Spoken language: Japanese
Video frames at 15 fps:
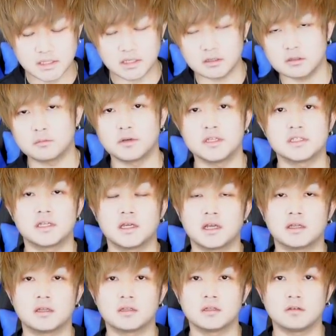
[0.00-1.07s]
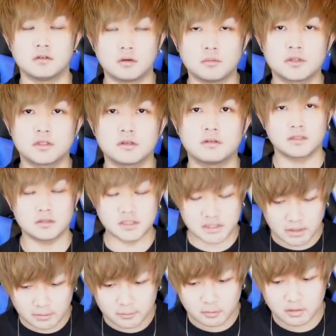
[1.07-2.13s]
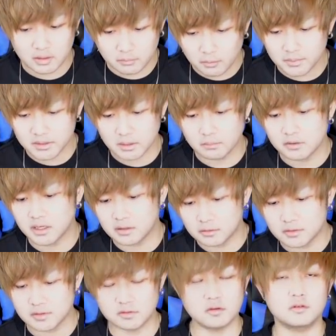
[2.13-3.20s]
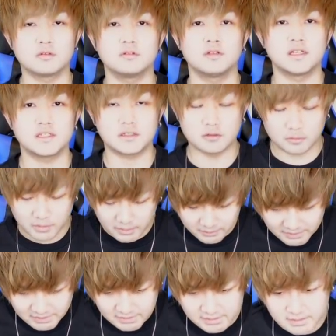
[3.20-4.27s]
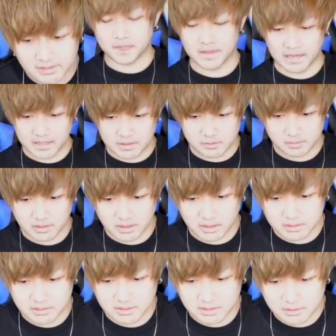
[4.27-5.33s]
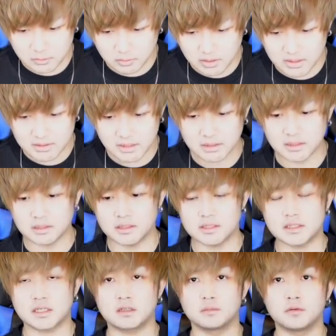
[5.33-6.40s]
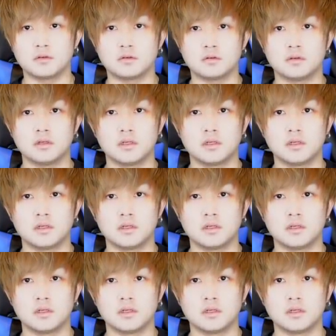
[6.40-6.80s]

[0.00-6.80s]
あげるのもいいんじゃないかなというふうに思ってるんで、そちらの動画も見てもらえるとすごく嬉しく思います。はい、そんな感じで紹介していったんですけども、